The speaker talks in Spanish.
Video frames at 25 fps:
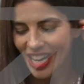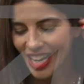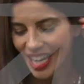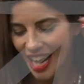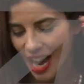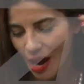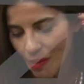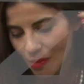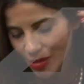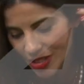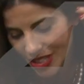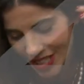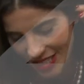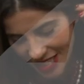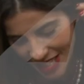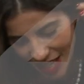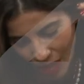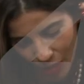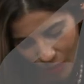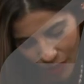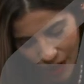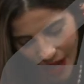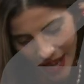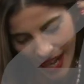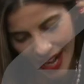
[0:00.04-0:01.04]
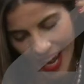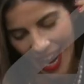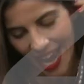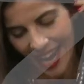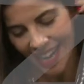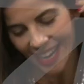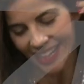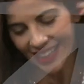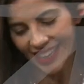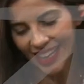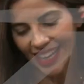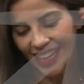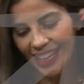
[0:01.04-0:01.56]
vamos a saludar
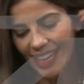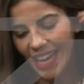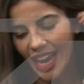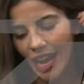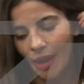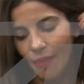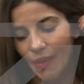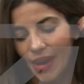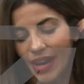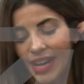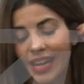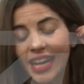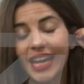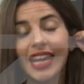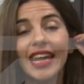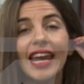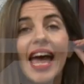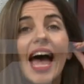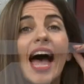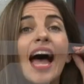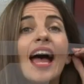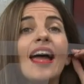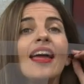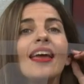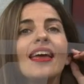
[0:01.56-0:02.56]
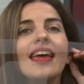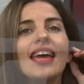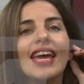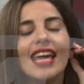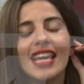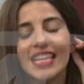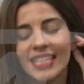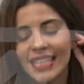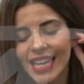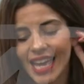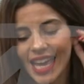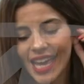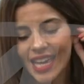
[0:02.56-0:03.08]
a Natalia Barrera.
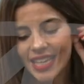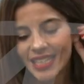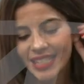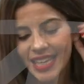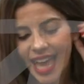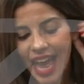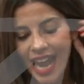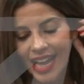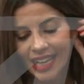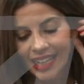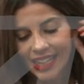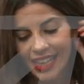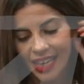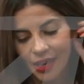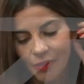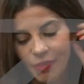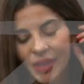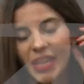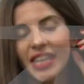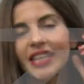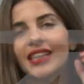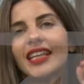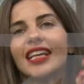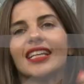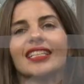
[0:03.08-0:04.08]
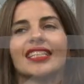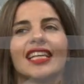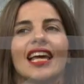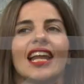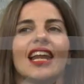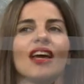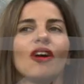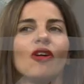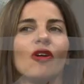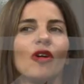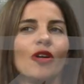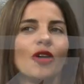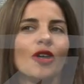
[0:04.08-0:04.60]
Ella es alquimista,
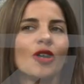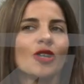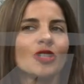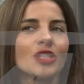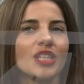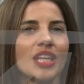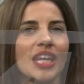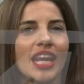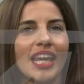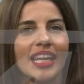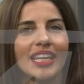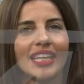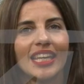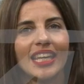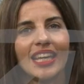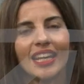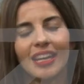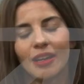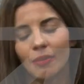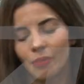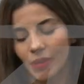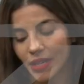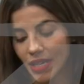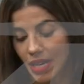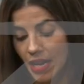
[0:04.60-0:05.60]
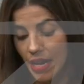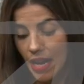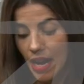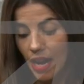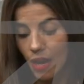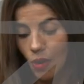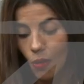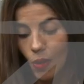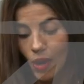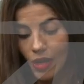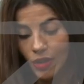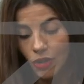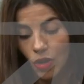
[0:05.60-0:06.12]
ya la conocen aquí en la mañana
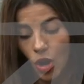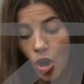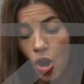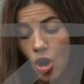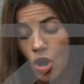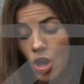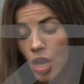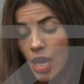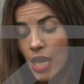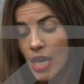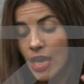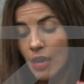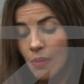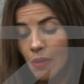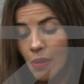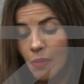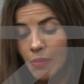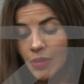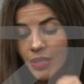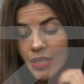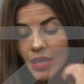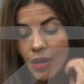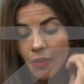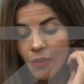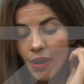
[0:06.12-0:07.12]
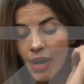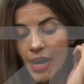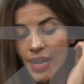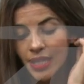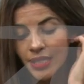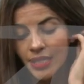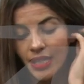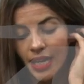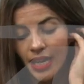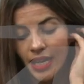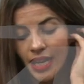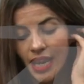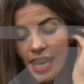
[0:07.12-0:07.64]
del 4. Y vamos a hablar
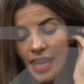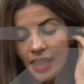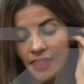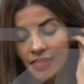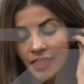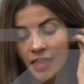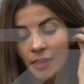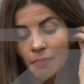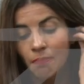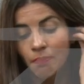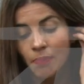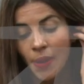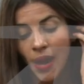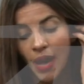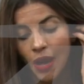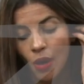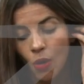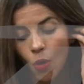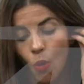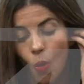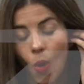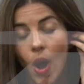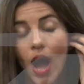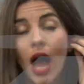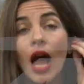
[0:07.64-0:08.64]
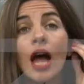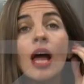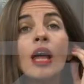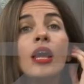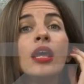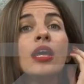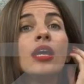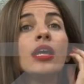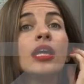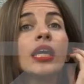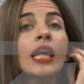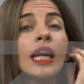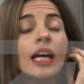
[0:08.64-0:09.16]
acerca de Pascua,
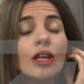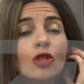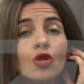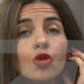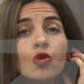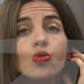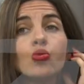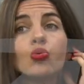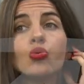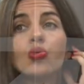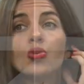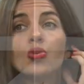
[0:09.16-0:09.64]
que es un